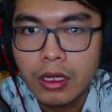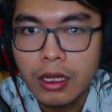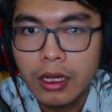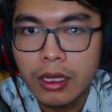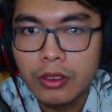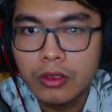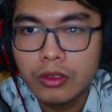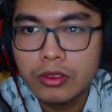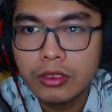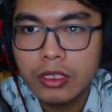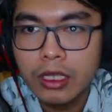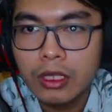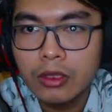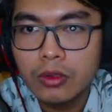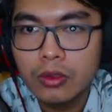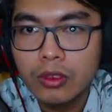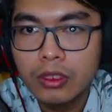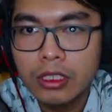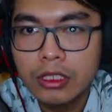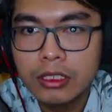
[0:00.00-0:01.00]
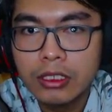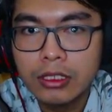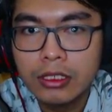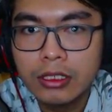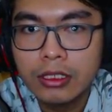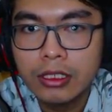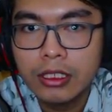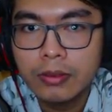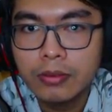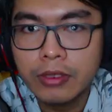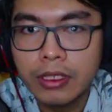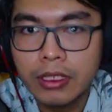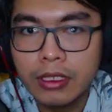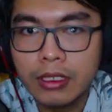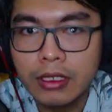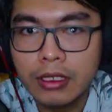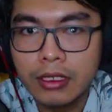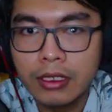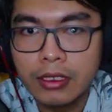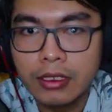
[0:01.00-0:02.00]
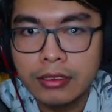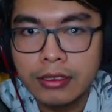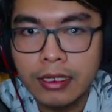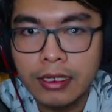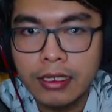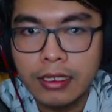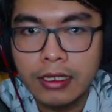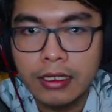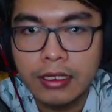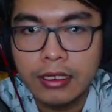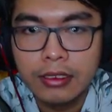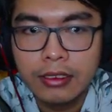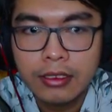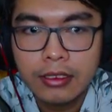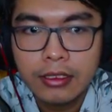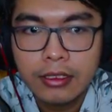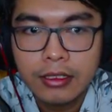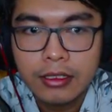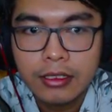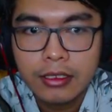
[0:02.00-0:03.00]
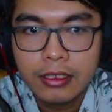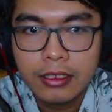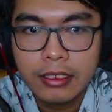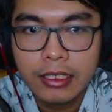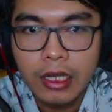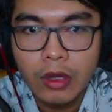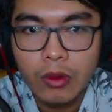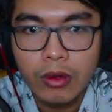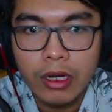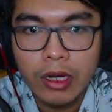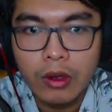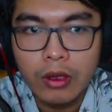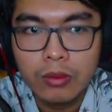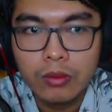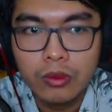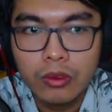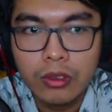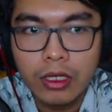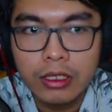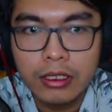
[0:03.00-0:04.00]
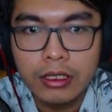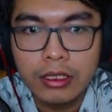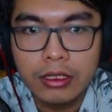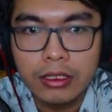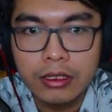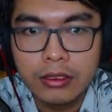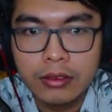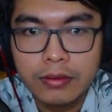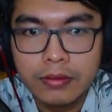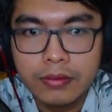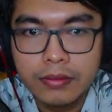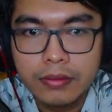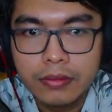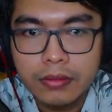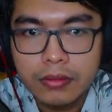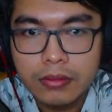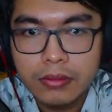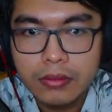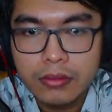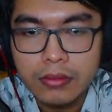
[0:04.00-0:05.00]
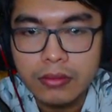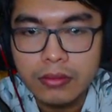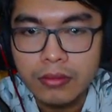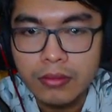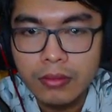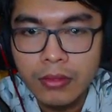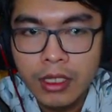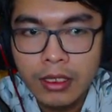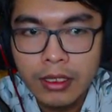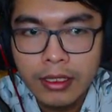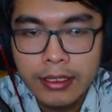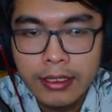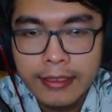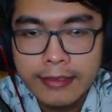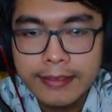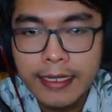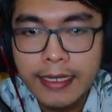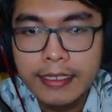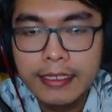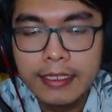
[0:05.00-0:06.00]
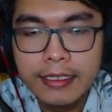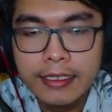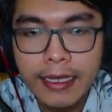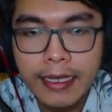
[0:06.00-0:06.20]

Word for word: harusnya tuh di sini diemnya salah. Ini awal-awal mulanya nih. Jadi